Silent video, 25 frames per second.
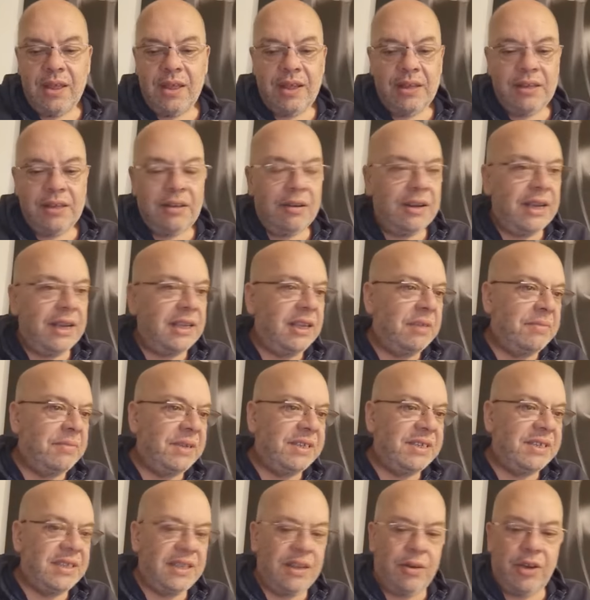دونك هذيك ما
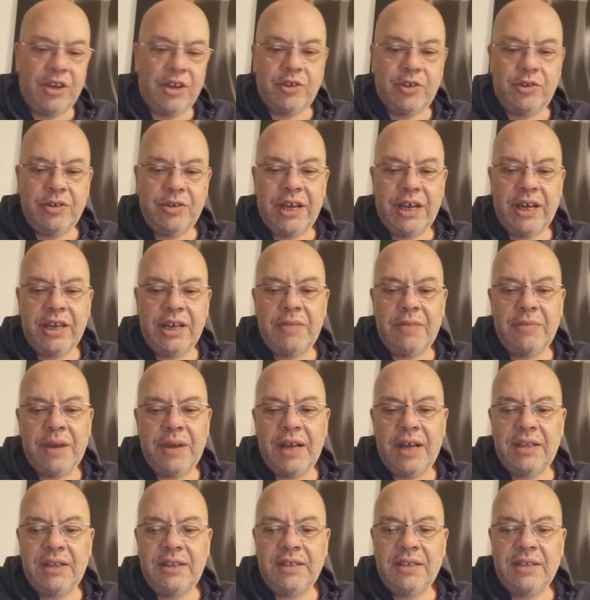تسناوهاش ان كار
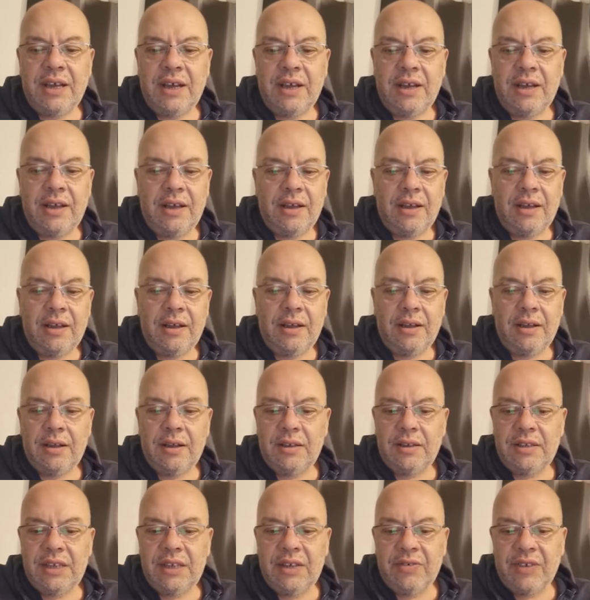كيما هادي تاع
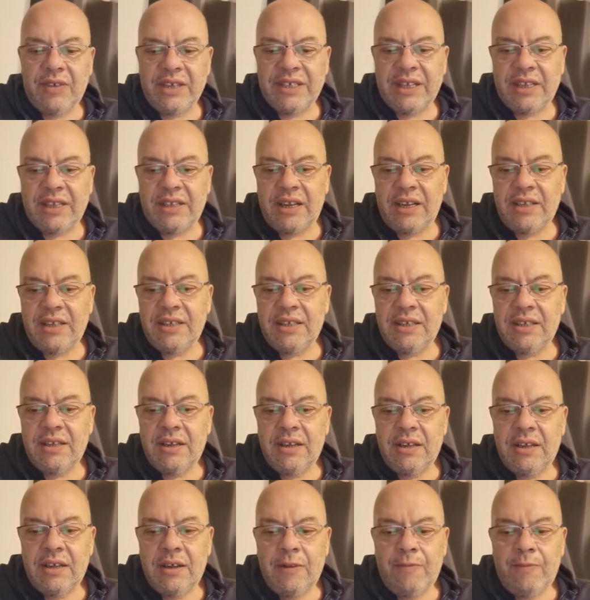ديفاستاتريس
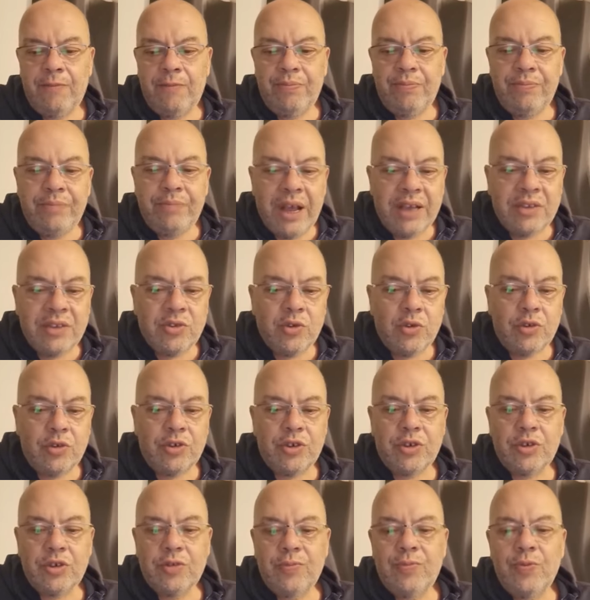ما
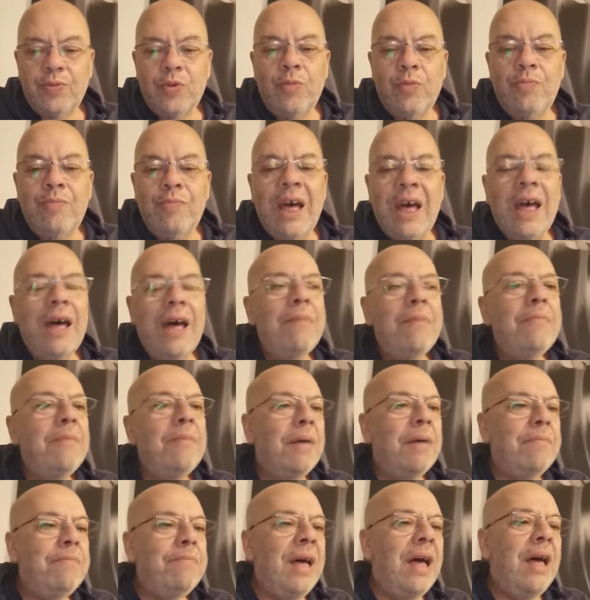تكونش
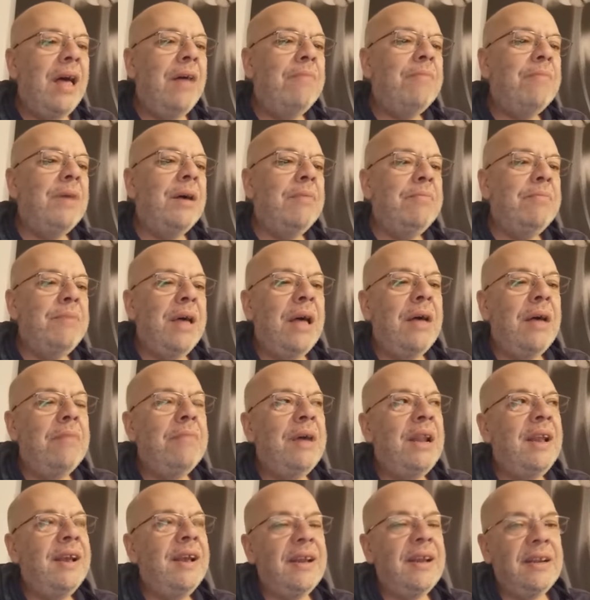ومهما مهما مهما
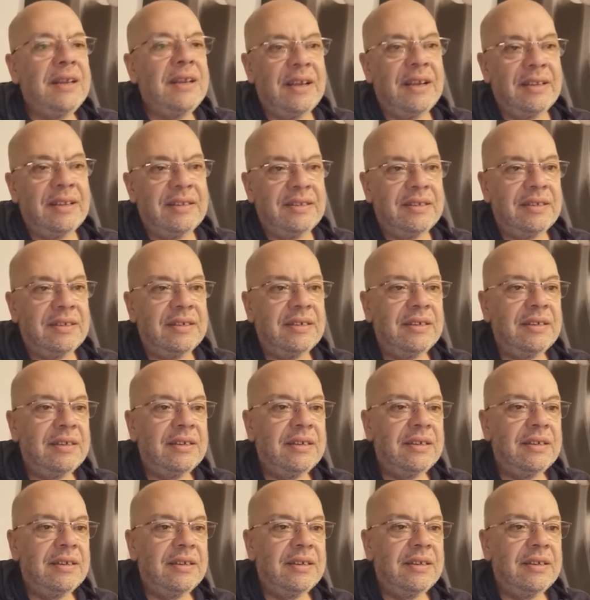لكن كانت
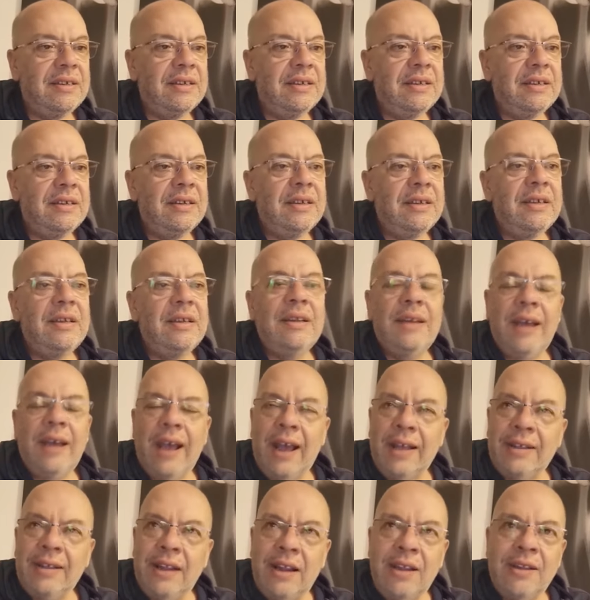
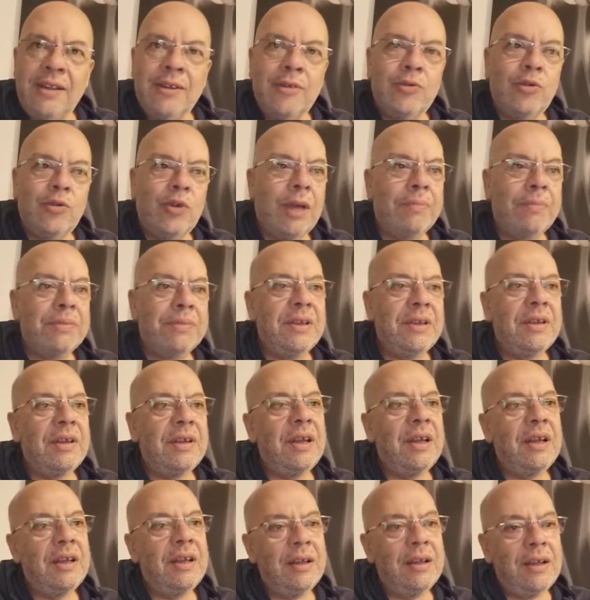حنا اللي ناكلوا الخبطه
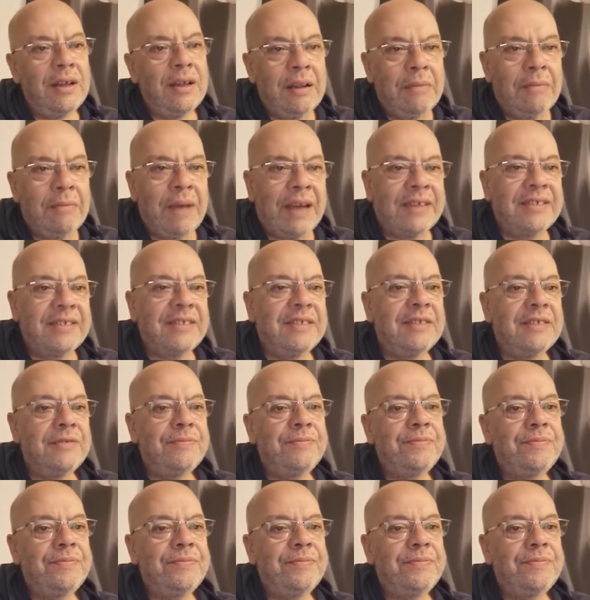الماكس